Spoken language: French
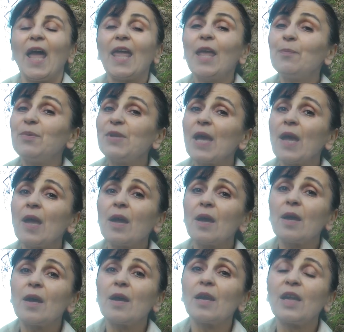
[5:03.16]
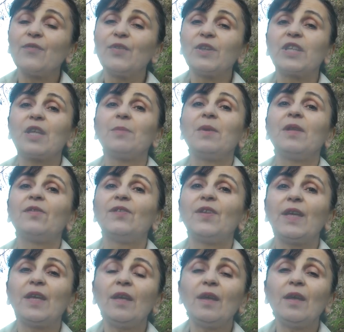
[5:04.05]
Eh bien, la vitamine
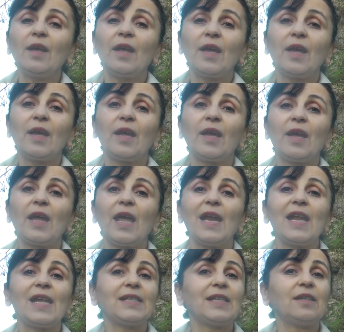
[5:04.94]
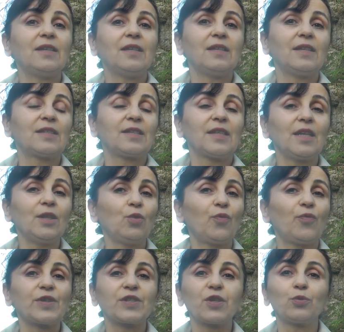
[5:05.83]
D, est, elle est synthétisée
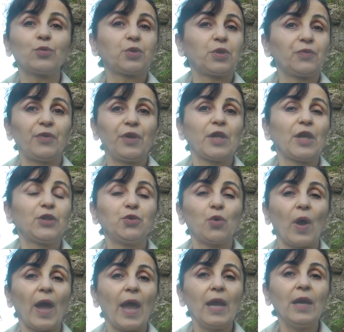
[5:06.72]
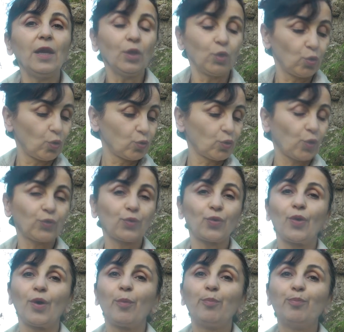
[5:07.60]
de façon tout à fait naturelle dans
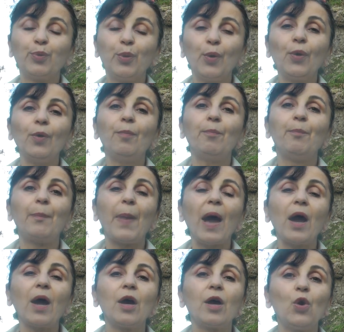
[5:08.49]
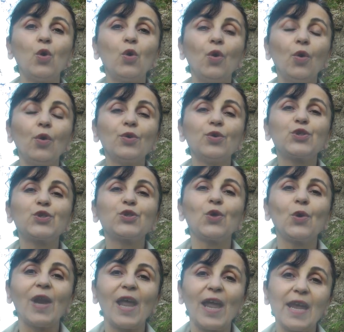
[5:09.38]
notre peau le
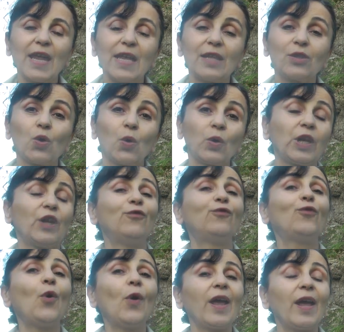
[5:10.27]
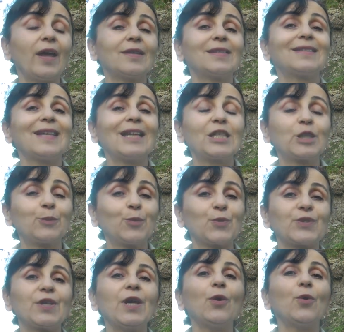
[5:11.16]
soleil. Donc il faut
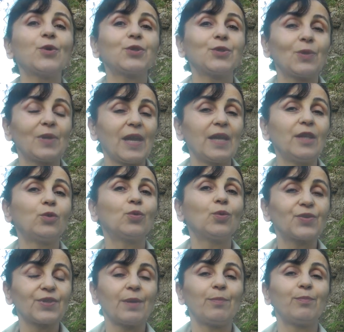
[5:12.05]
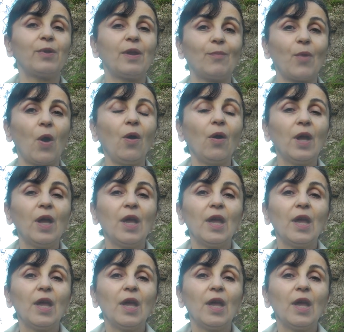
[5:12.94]
s'exposer au soleil tout simplement.